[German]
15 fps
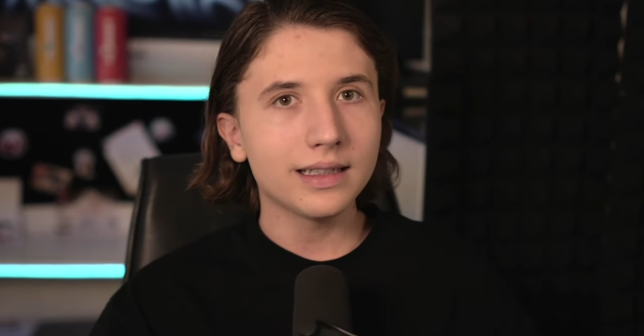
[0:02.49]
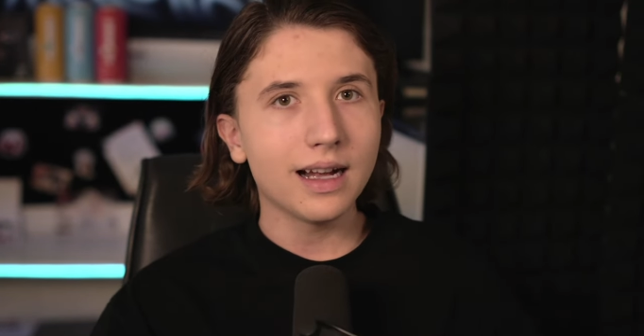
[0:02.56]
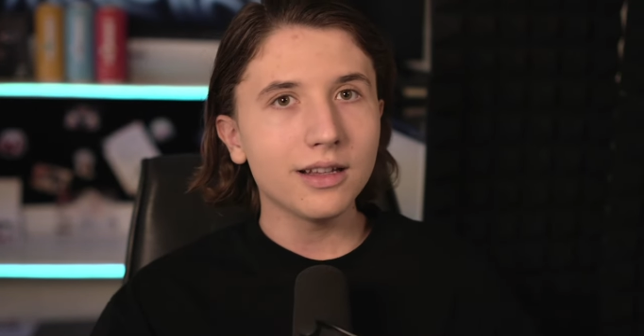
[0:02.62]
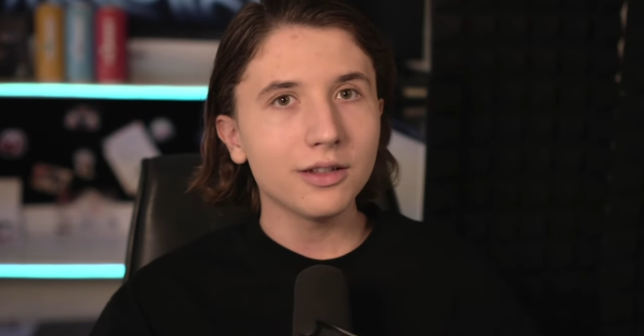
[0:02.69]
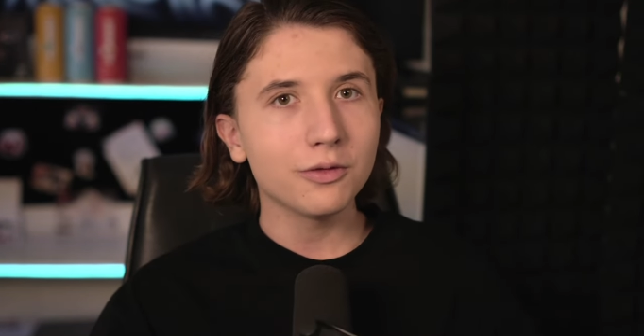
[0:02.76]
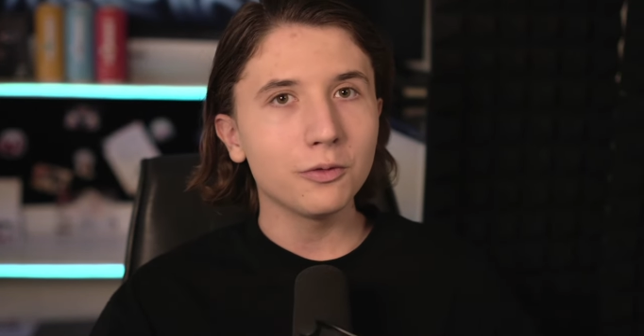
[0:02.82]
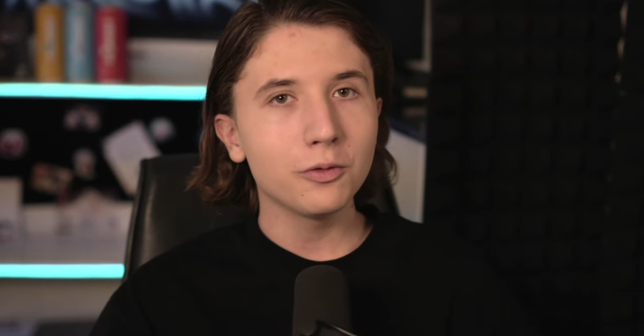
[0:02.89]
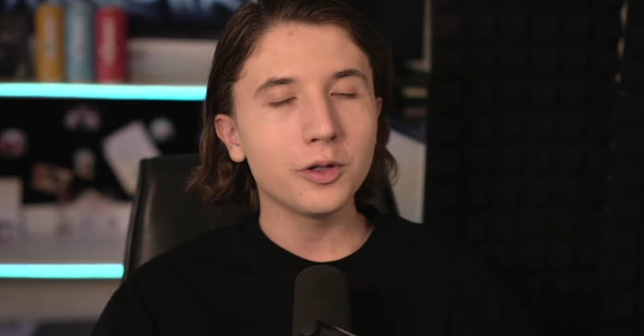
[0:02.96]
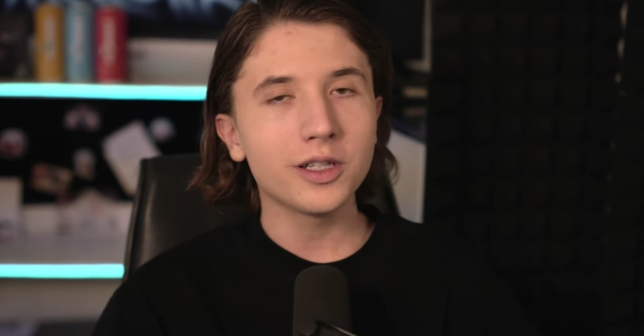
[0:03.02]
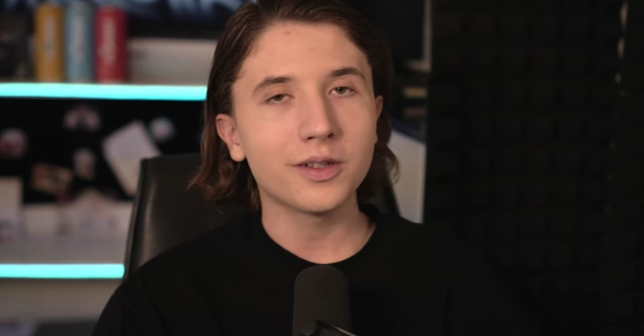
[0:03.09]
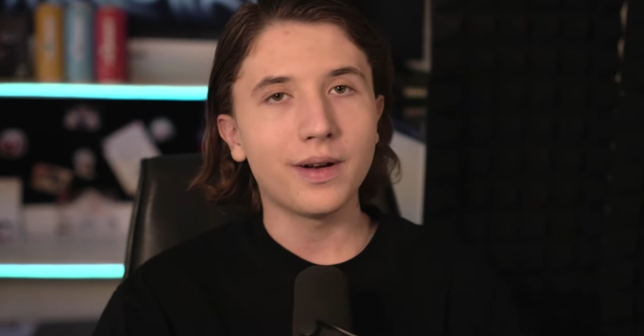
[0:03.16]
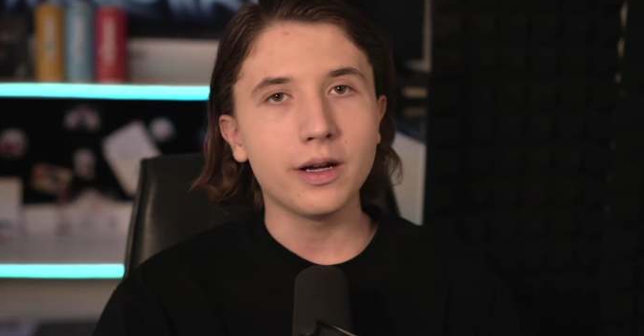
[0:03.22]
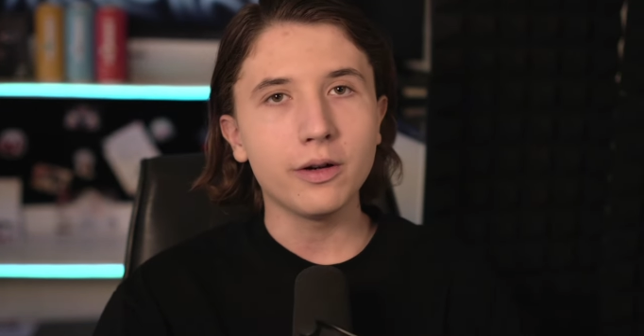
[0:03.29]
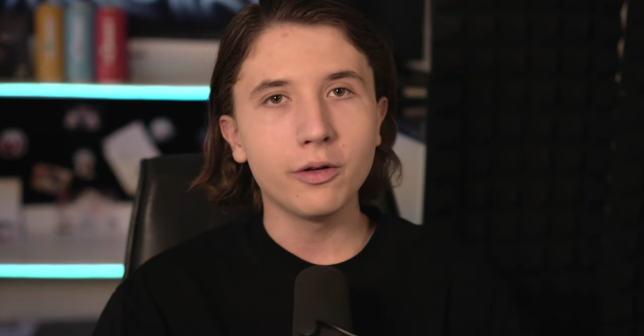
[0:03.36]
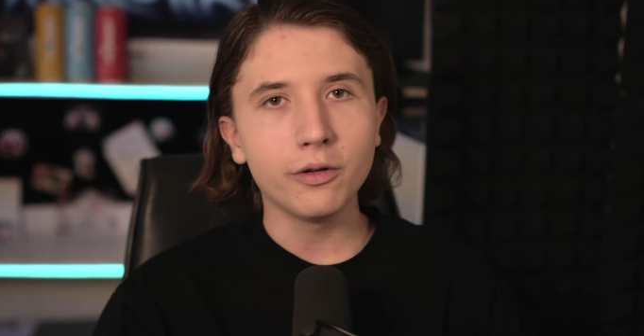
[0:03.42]
ganz ohne
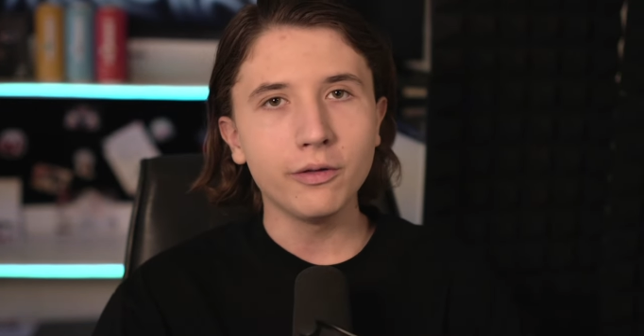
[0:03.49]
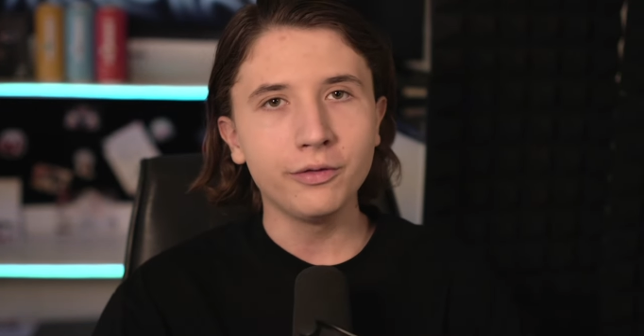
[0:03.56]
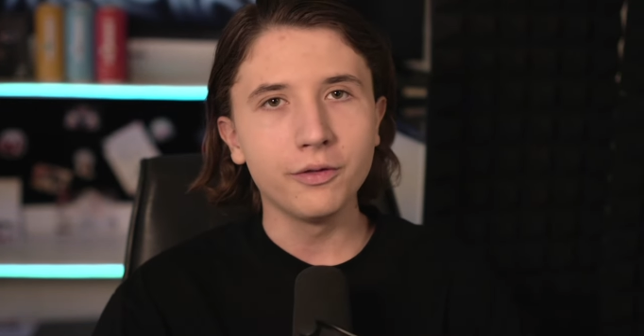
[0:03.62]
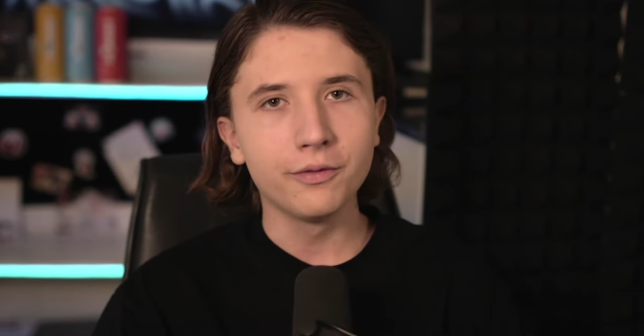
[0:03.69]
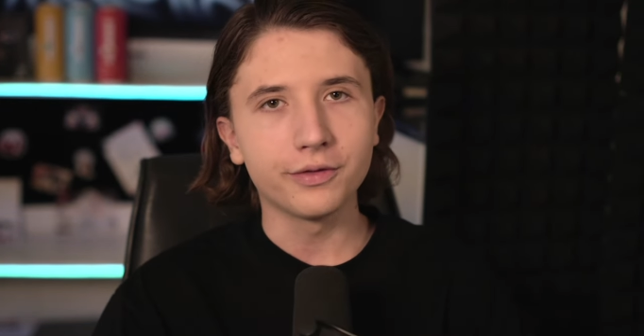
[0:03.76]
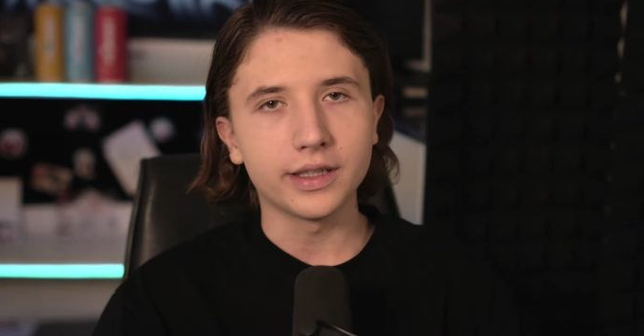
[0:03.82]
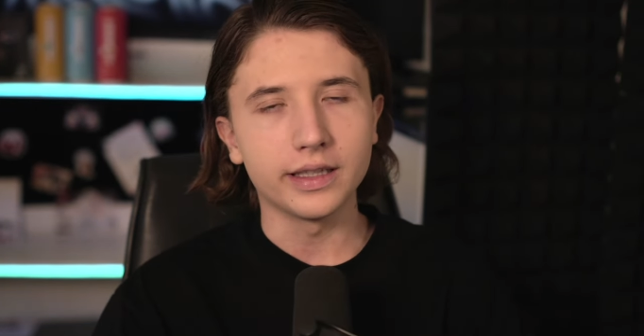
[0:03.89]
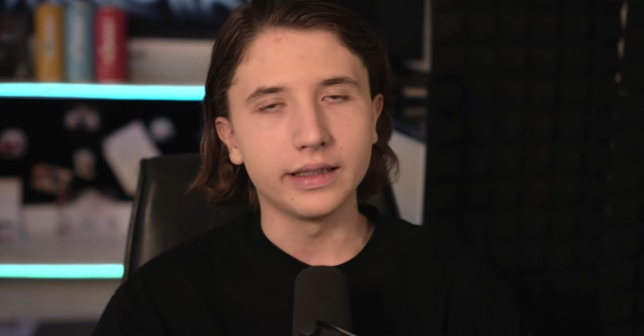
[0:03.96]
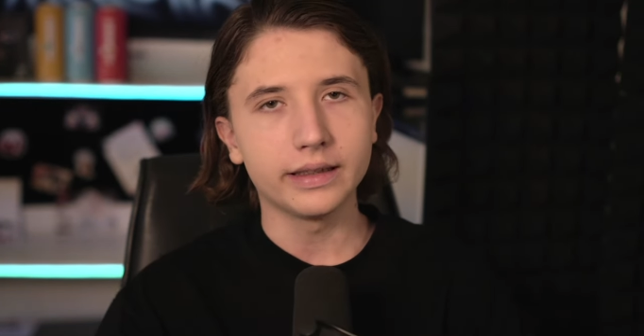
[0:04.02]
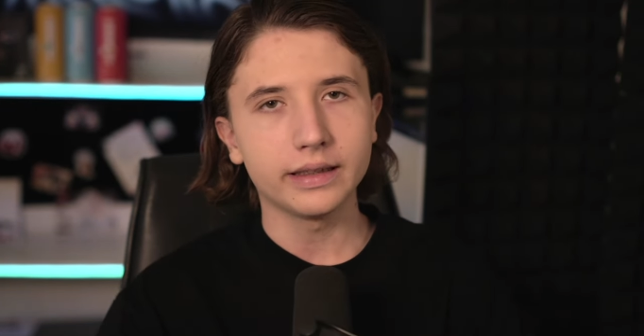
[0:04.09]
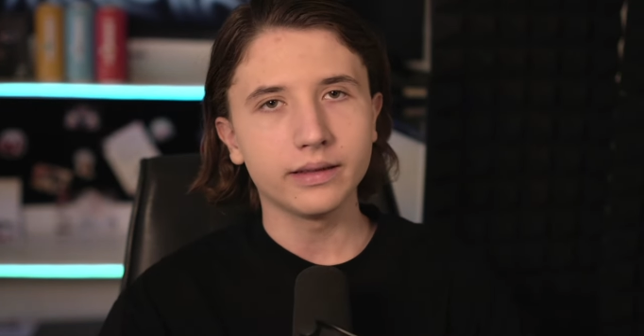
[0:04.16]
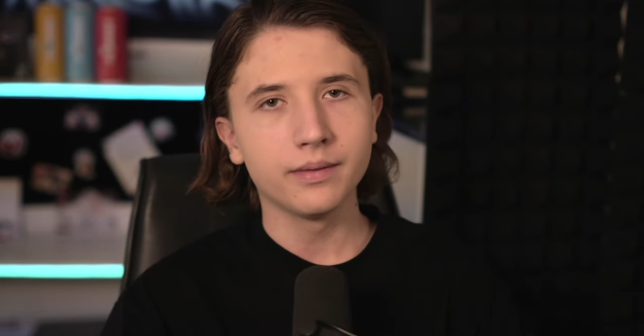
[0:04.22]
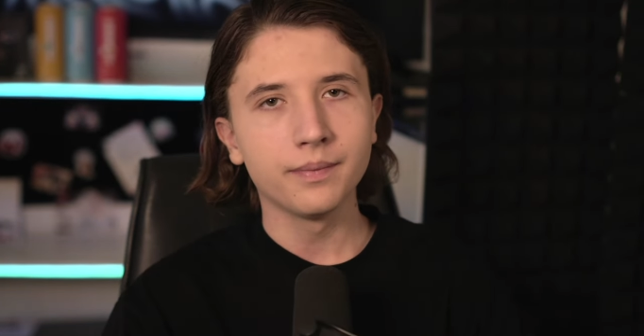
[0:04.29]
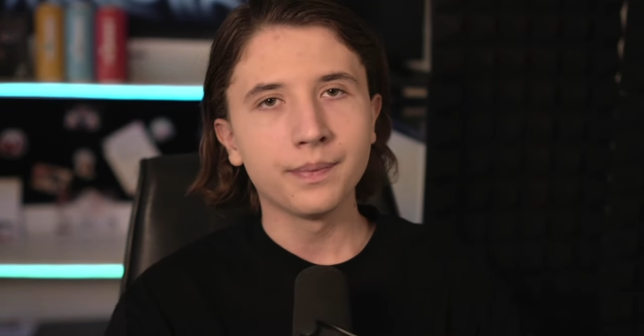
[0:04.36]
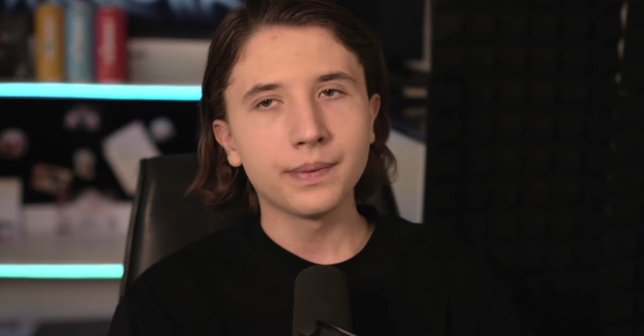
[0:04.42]
2,50
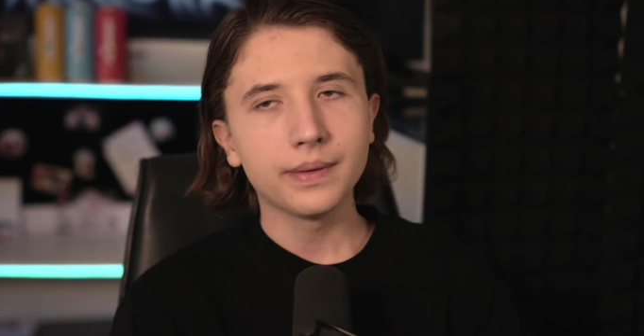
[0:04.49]
Euro.